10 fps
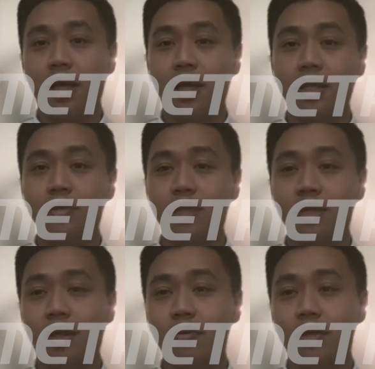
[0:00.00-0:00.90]
kayak kita
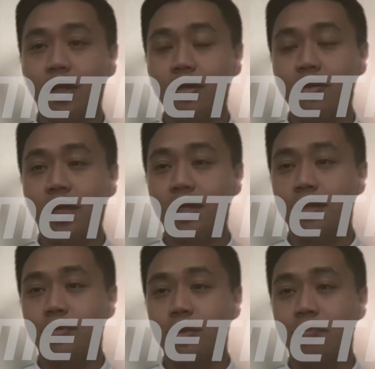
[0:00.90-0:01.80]
sudah tahu nah itu salah
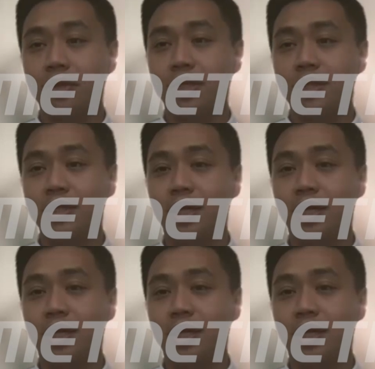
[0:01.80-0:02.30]
satu tempat